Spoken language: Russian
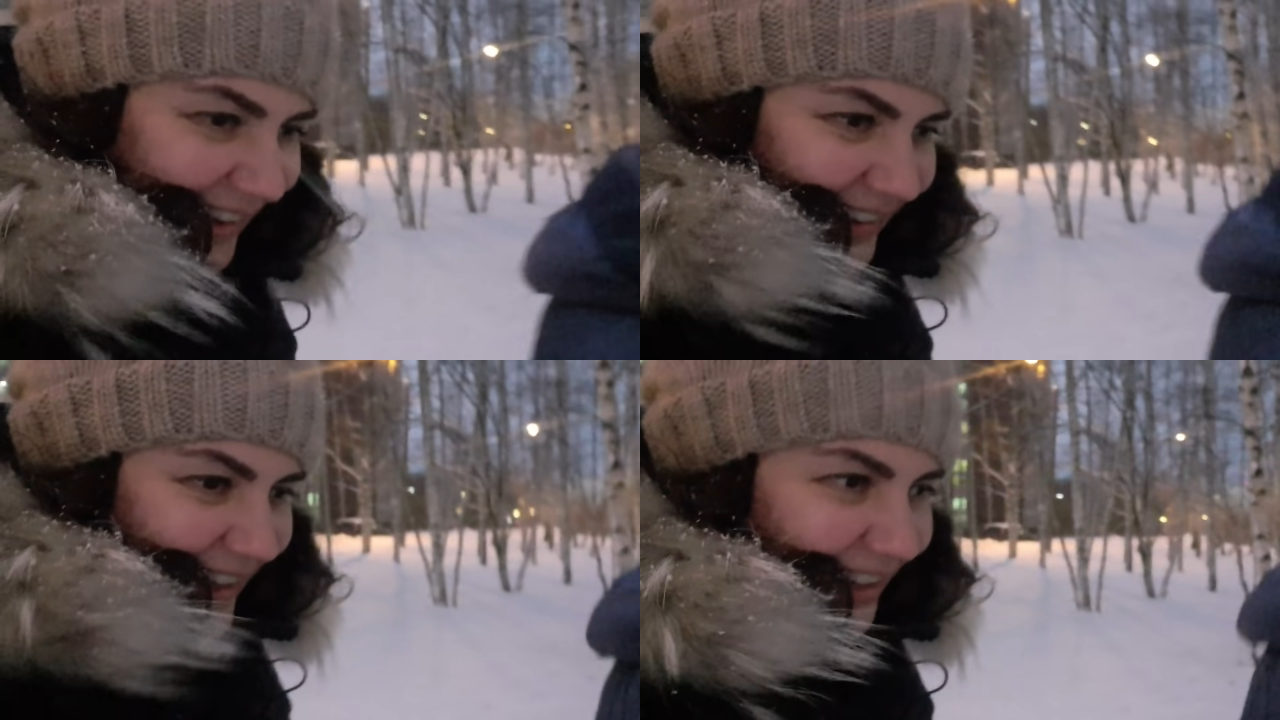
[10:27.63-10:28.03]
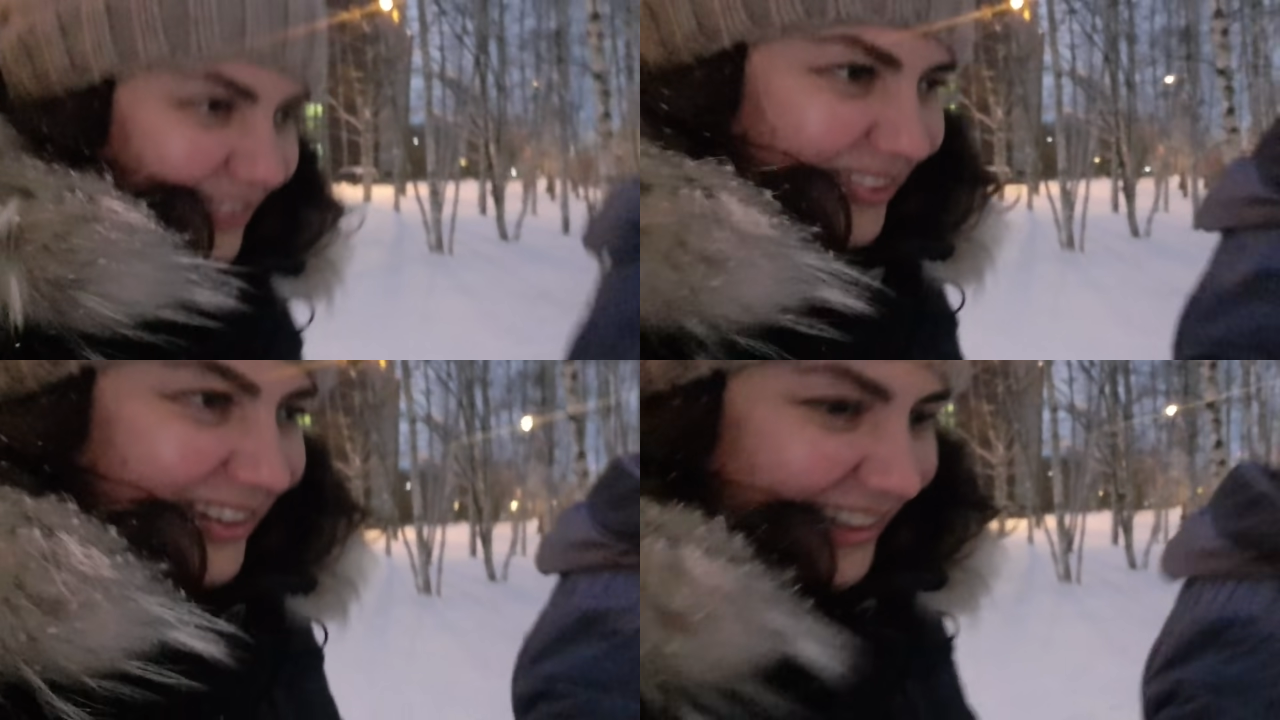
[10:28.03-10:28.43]

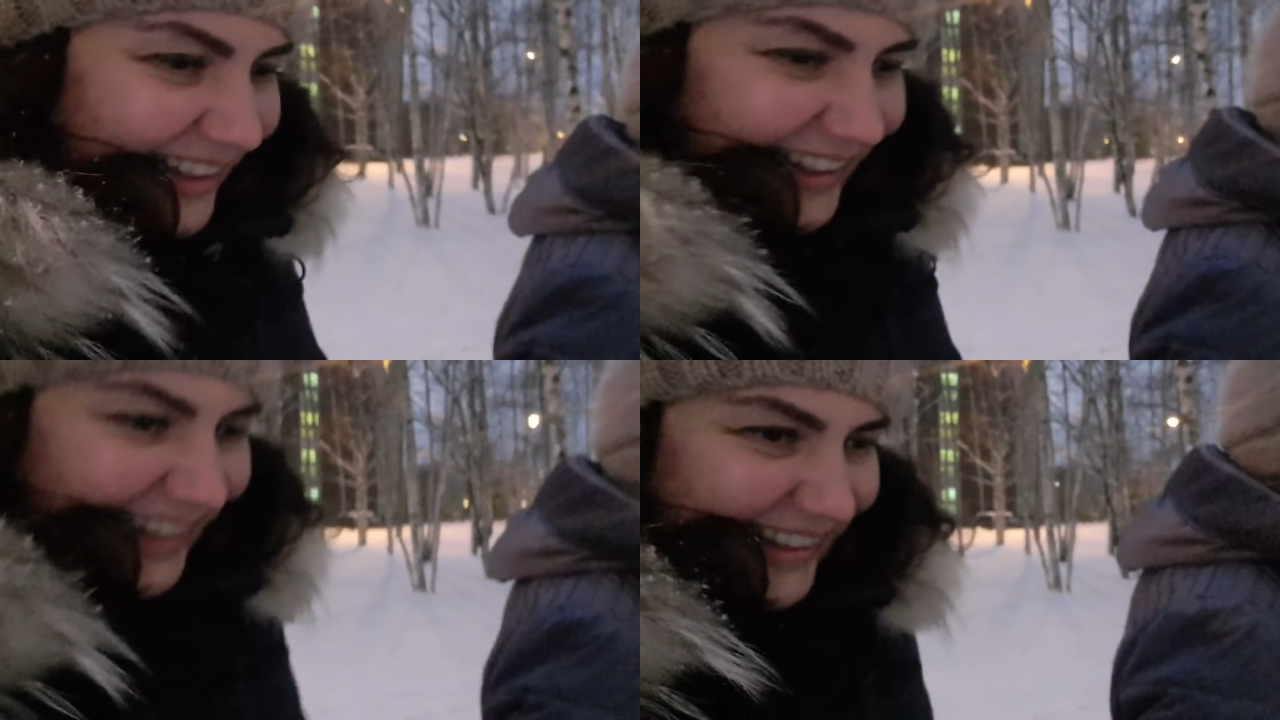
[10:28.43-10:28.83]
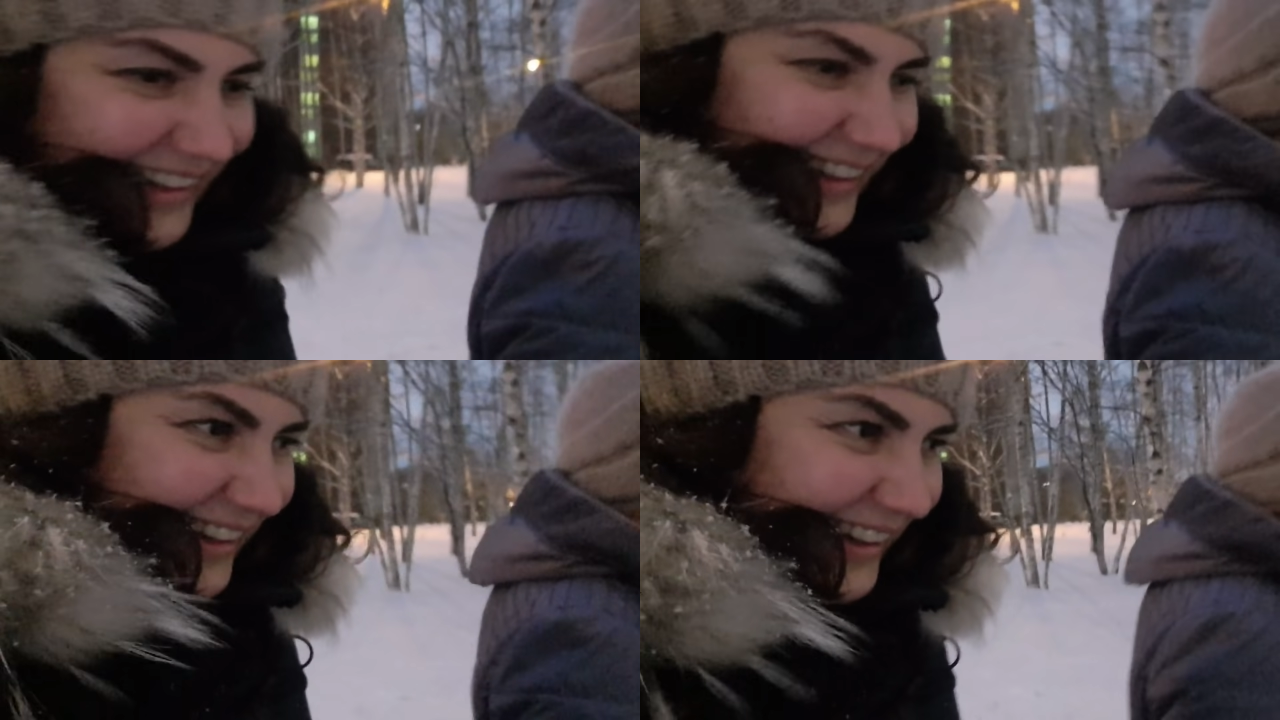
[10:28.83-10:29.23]
Неохота, а, да?
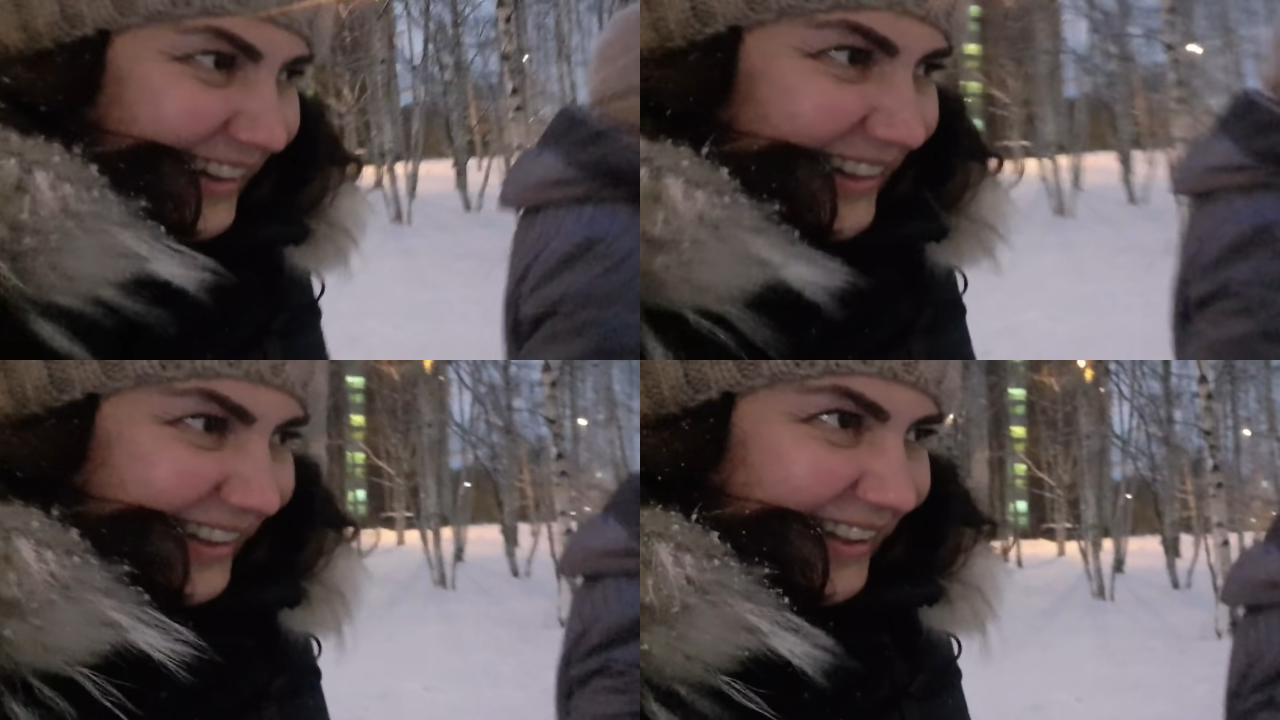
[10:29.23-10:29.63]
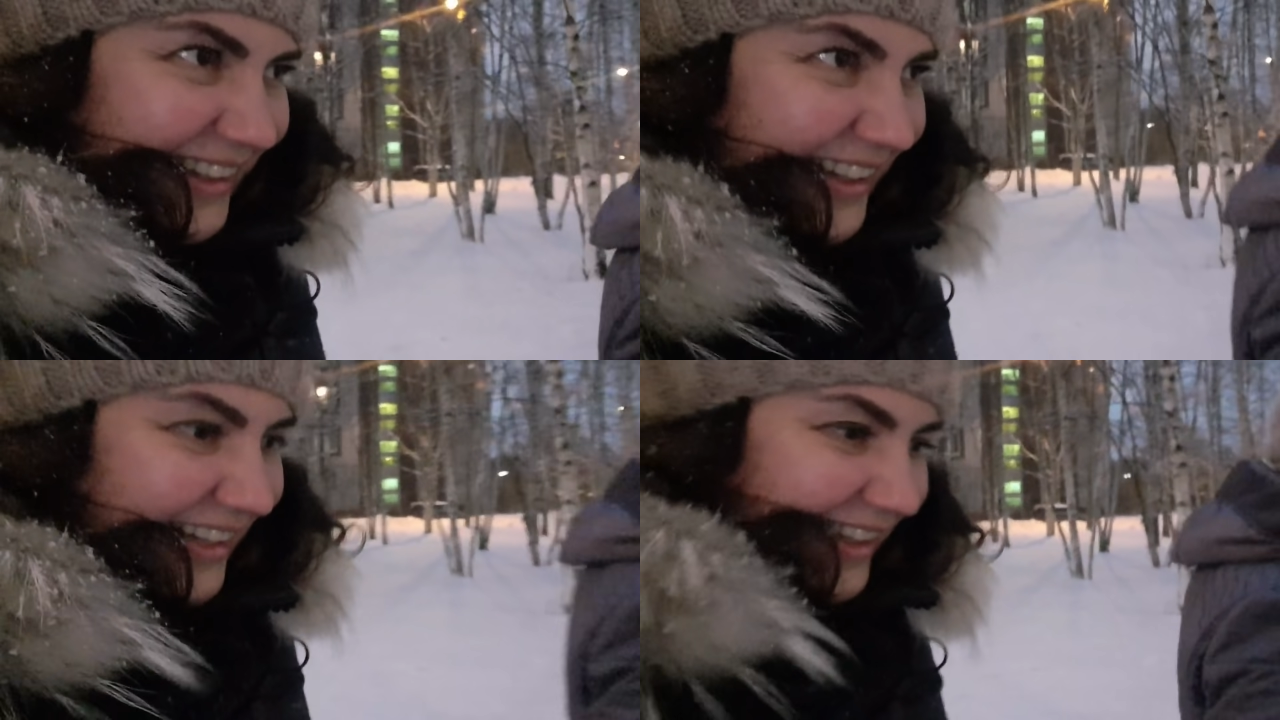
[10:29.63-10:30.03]
Неохота,
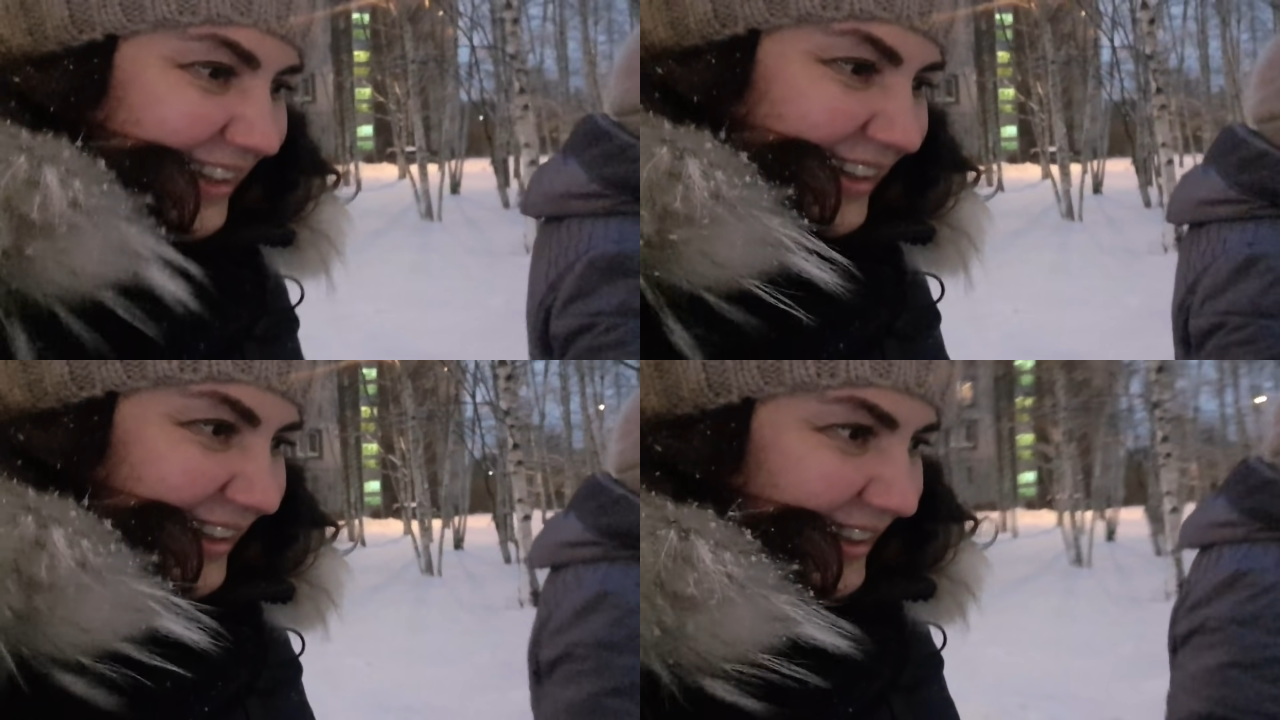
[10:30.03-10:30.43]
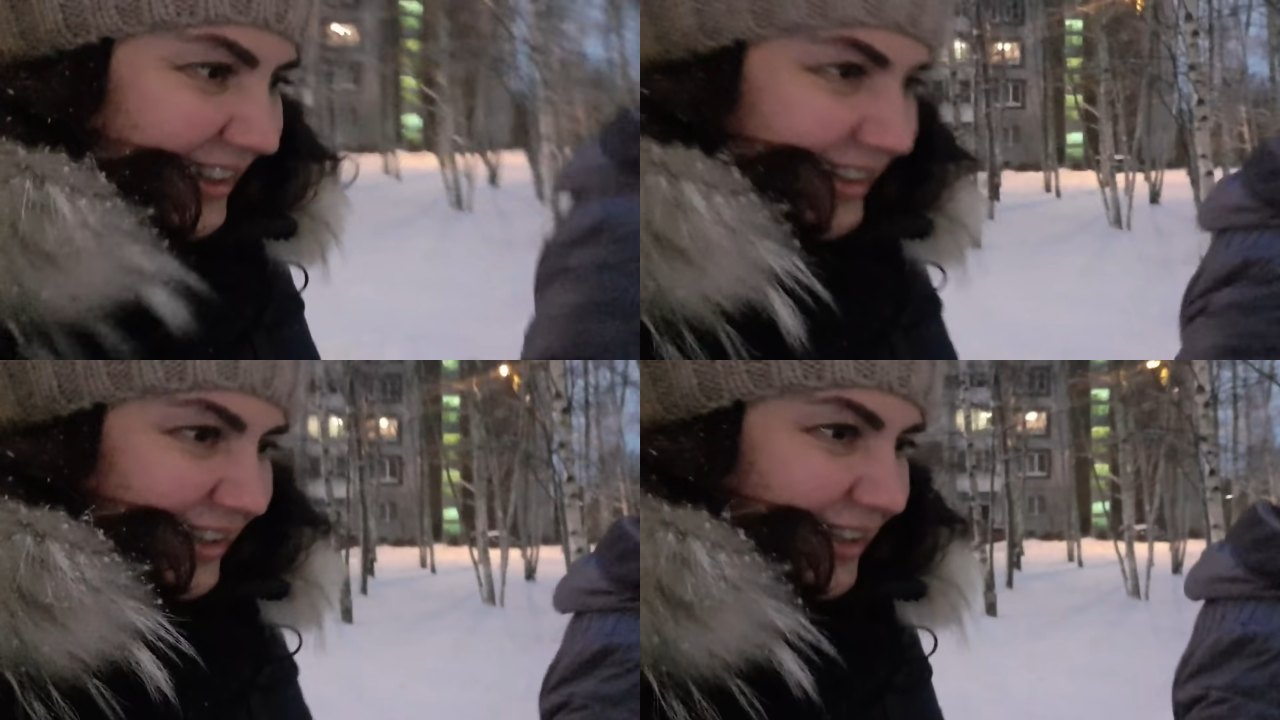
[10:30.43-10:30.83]
немножко голова
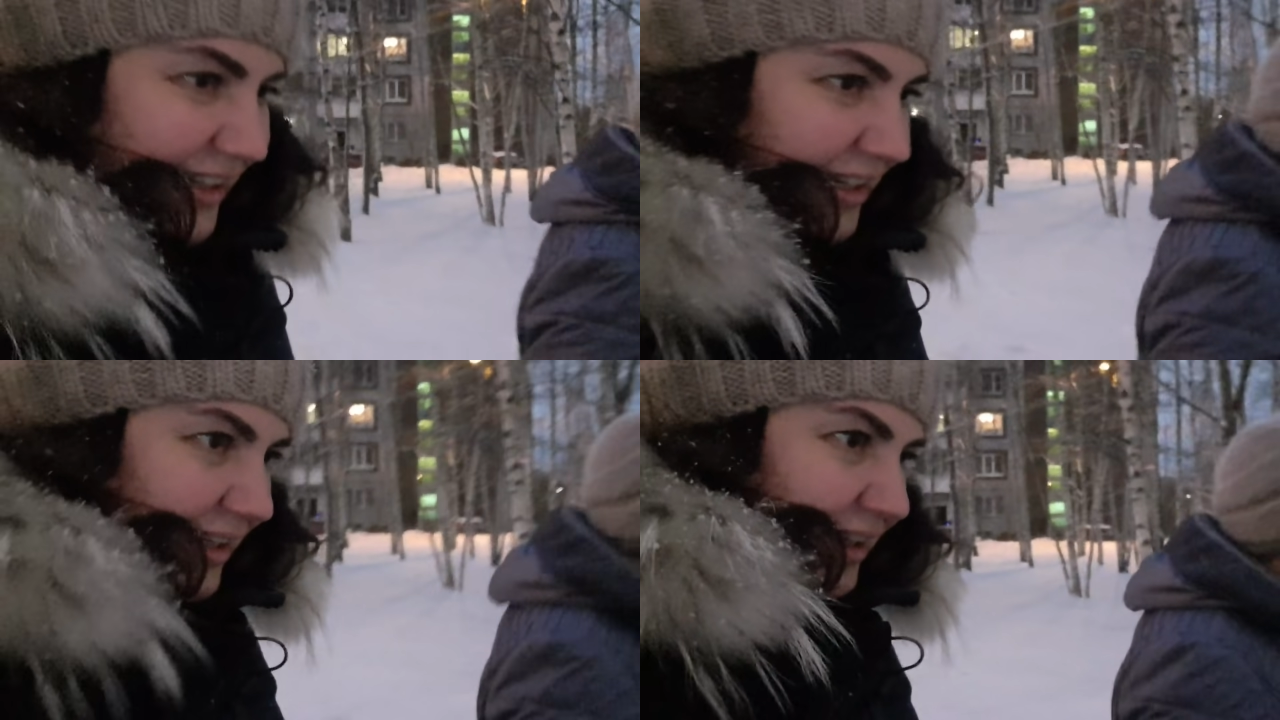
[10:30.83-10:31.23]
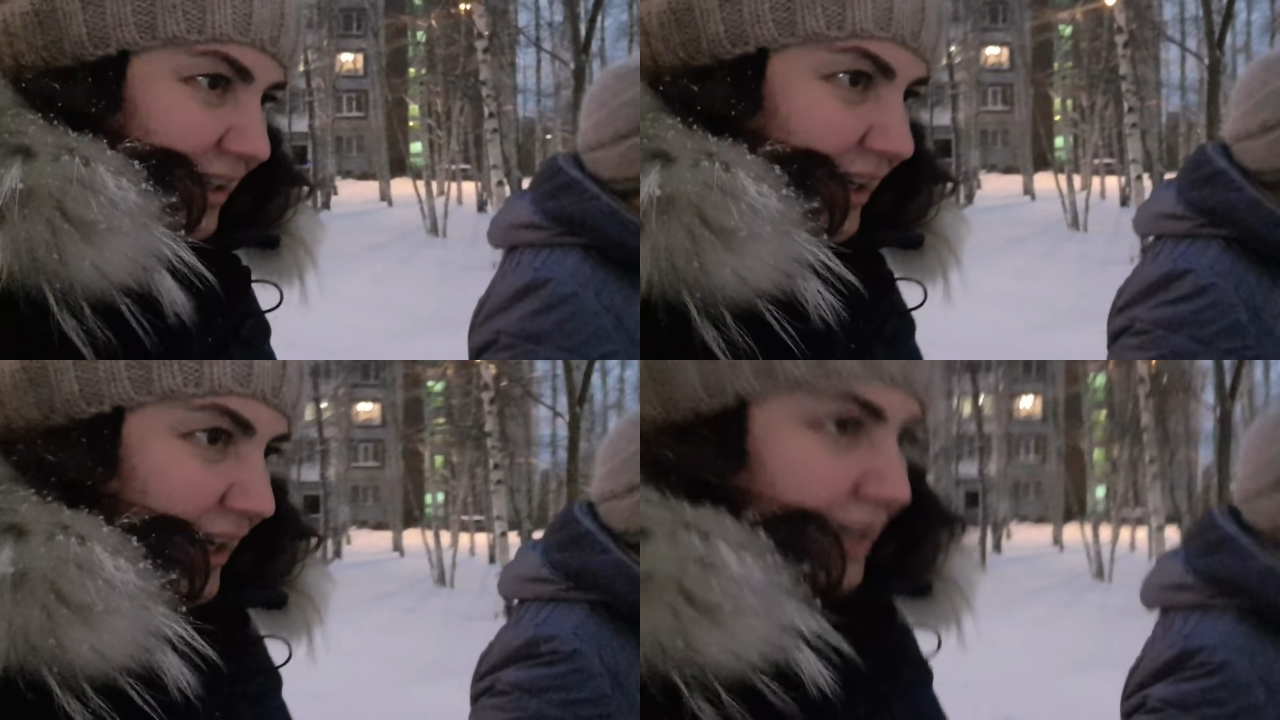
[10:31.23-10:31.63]
как-то все равно а
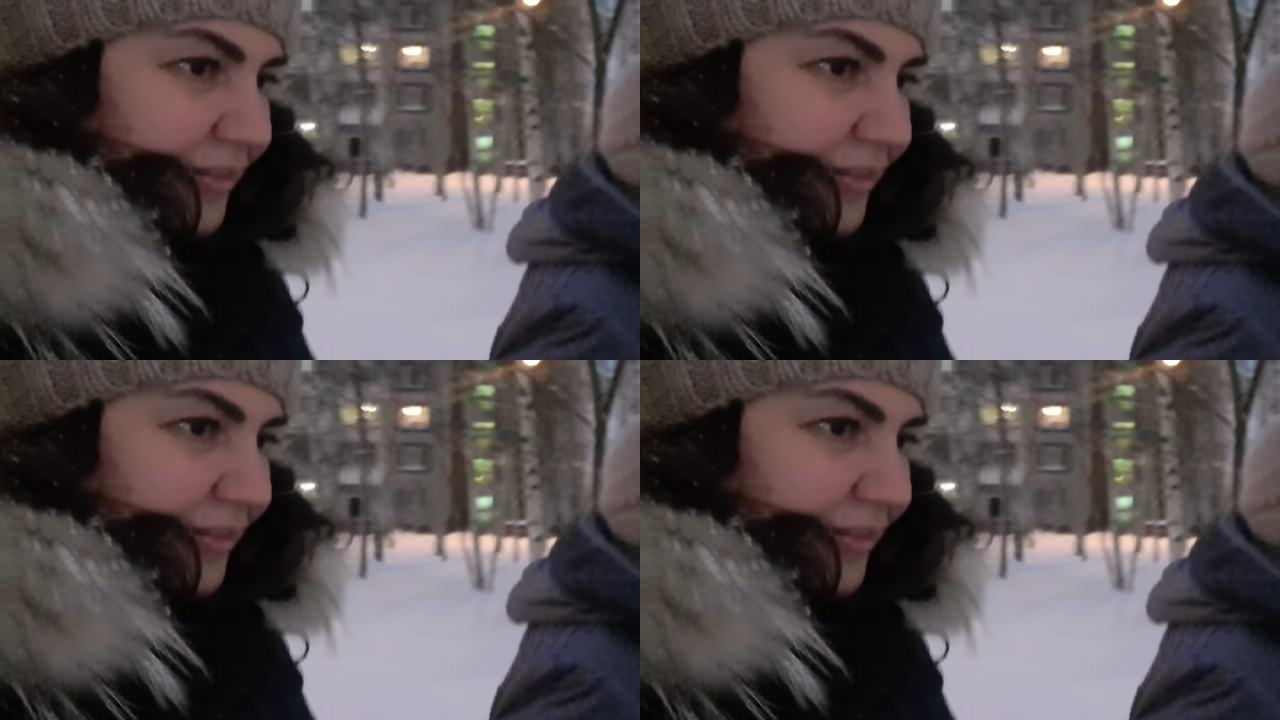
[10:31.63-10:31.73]
побаливает.